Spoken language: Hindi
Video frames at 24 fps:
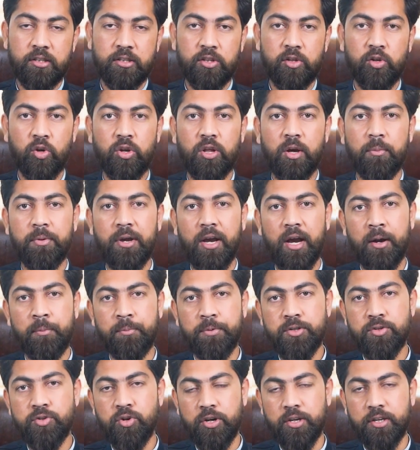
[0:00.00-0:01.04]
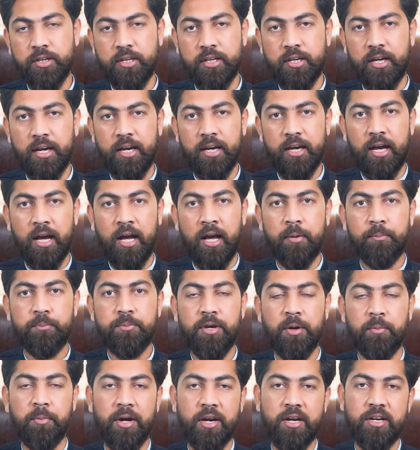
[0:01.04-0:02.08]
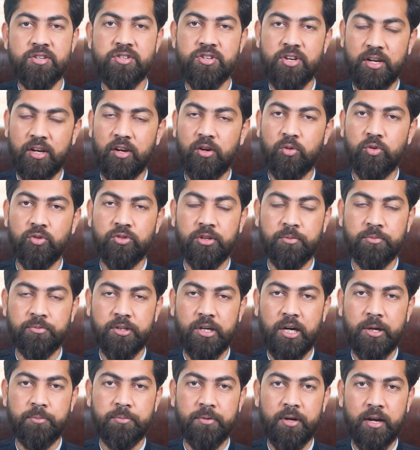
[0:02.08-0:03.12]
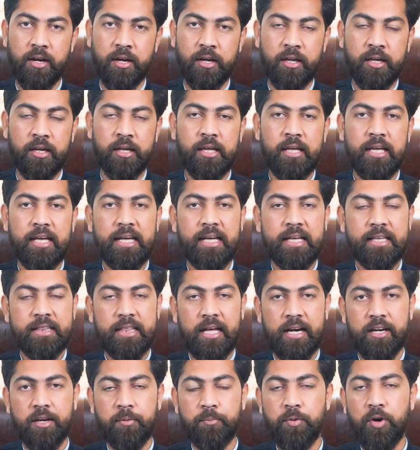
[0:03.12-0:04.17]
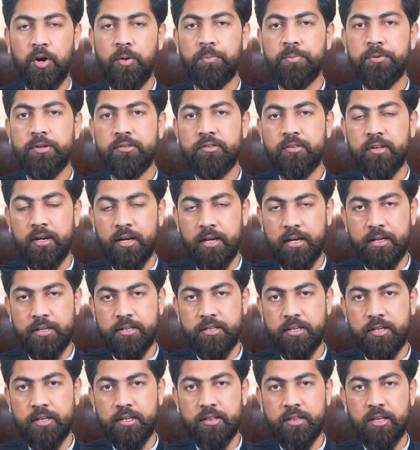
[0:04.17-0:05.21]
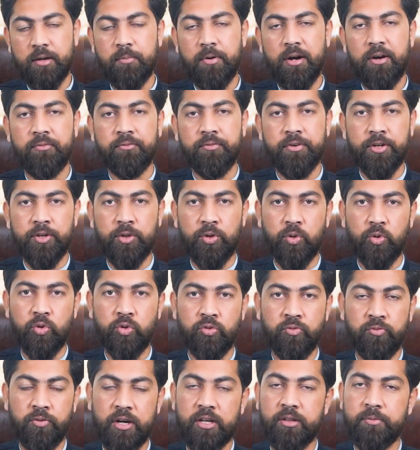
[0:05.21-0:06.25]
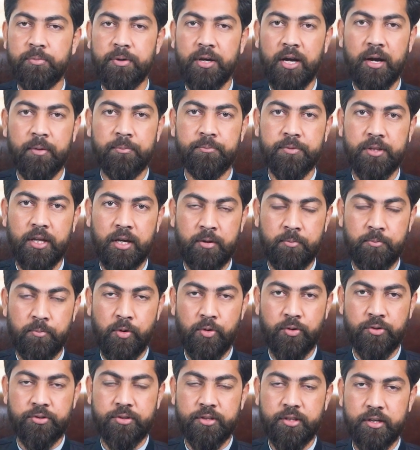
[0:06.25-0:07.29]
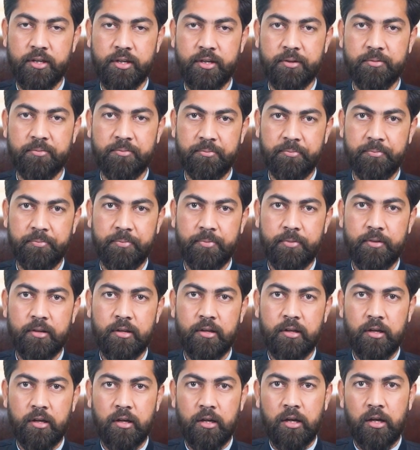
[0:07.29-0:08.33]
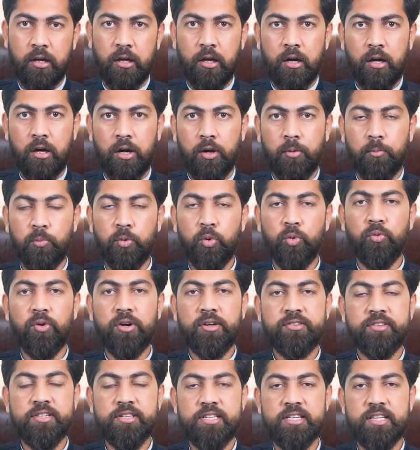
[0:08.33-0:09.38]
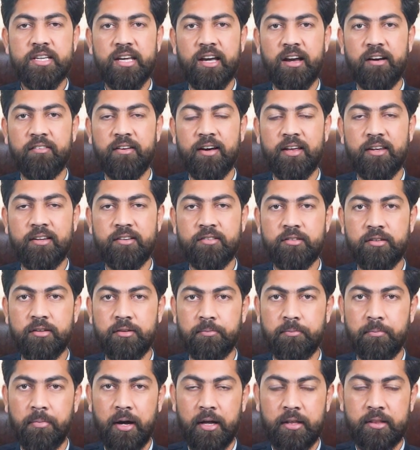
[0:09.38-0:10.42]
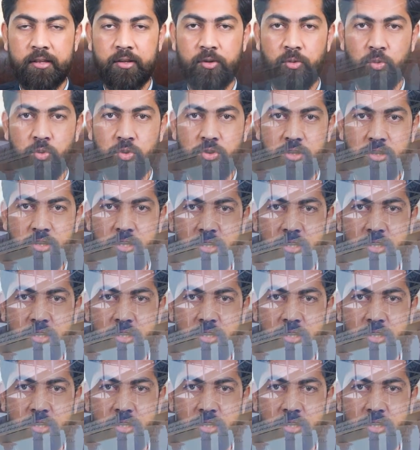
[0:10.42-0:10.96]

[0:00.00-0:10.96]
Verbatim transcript: जिन्होंने हमें अभी ज्वाइन किया है आप भी हमारे चैनल को सब्सक्राइब कर लें ताकि प्रॉपर्टी से रिलेटेड तमाम वीडियोस वक्त पे आप तक पहुंचती रहें ब्लू वर्ल्ड सिटी के हवाले से बातें होती